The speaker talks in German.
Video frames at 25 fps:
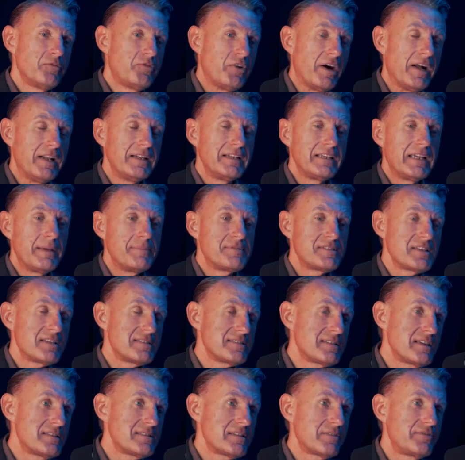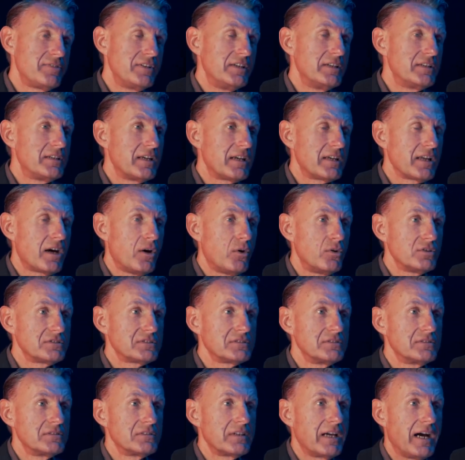vor allen Dingen gibt es ja sehr, sehr viele da
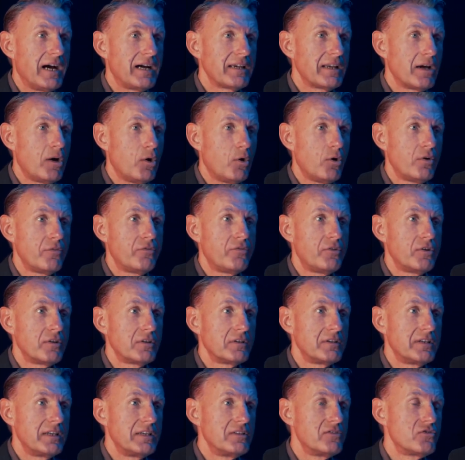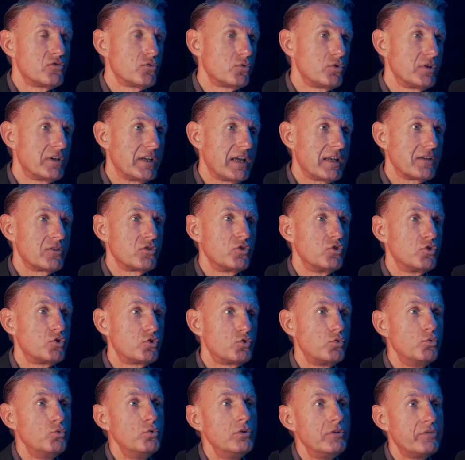draußen, gerade auch von den sogenannten
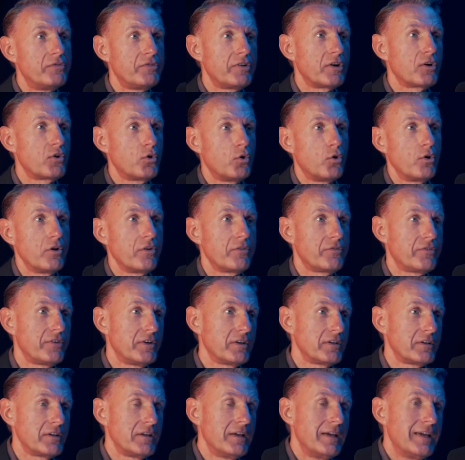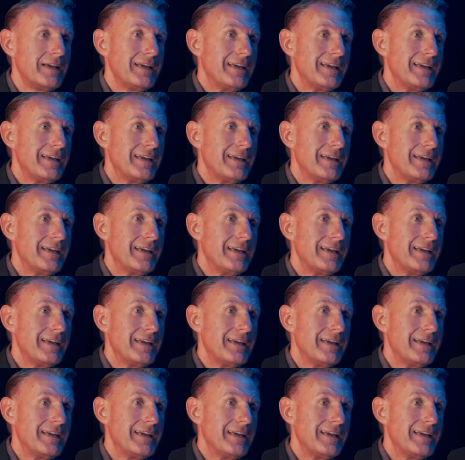Tool-Verkäufern,